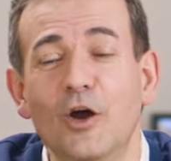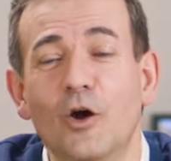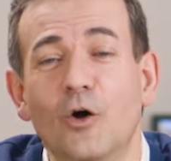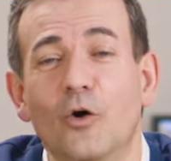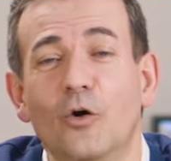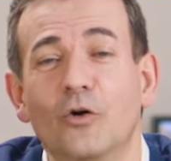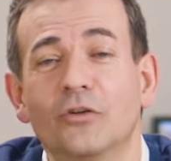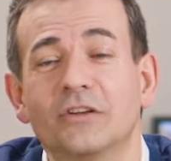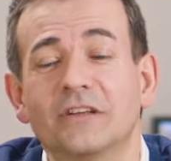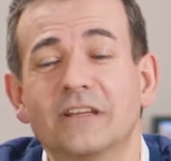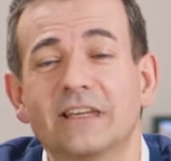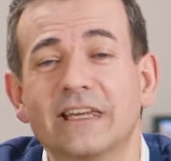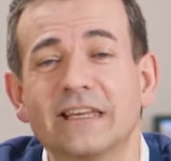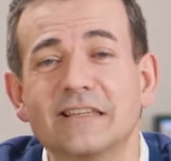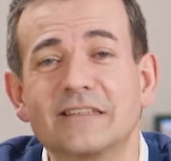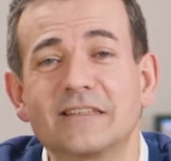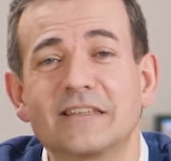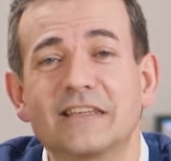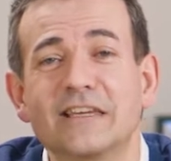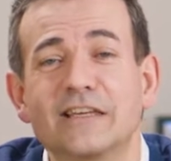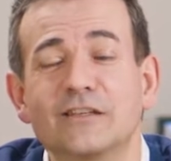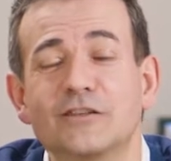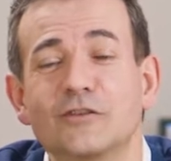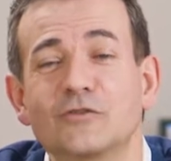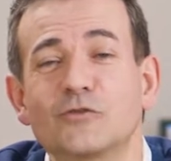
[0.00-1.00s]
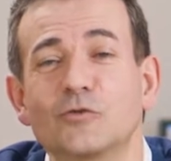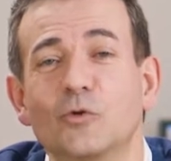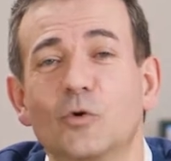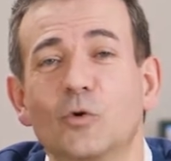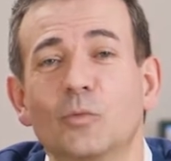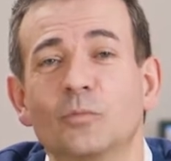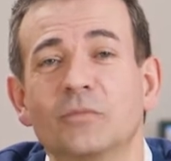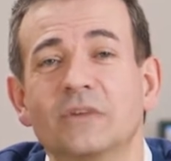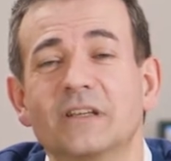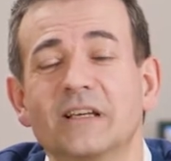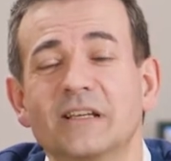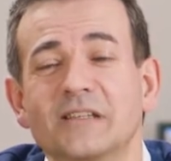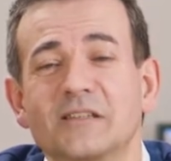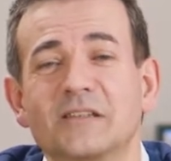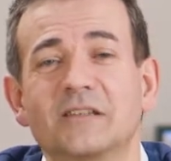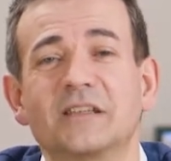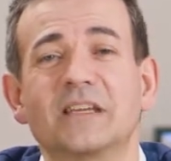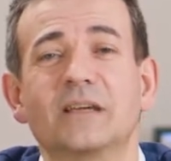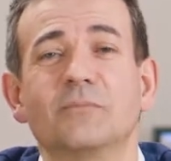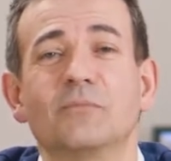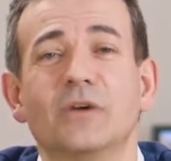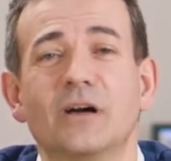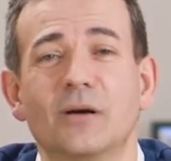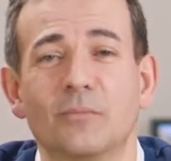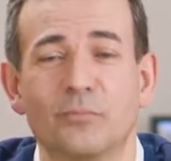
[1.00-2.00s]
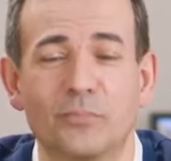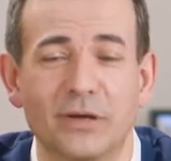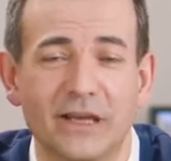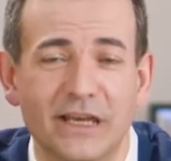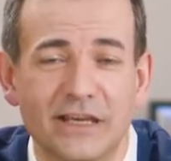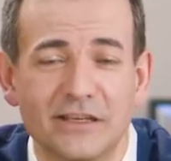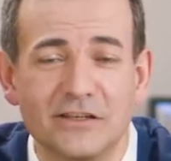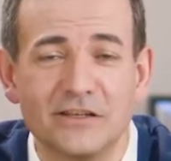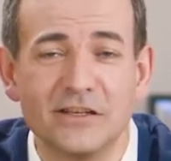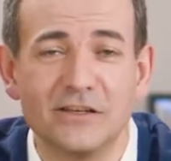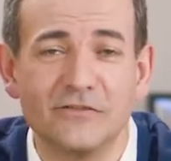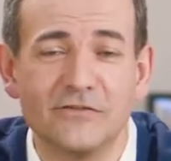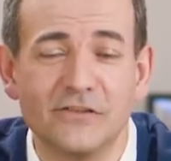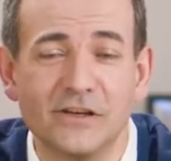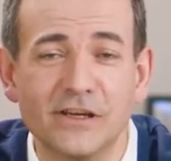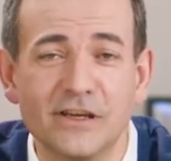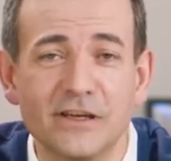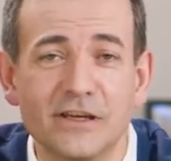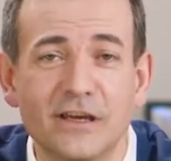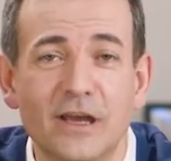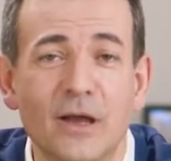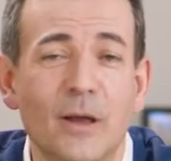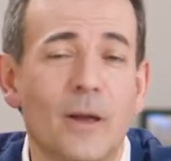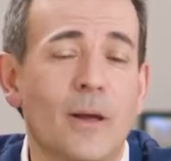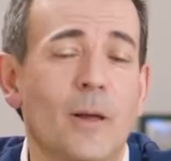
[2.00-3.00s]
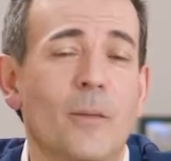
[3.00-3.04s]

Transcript: und jetzt geht es um das Thema PayTV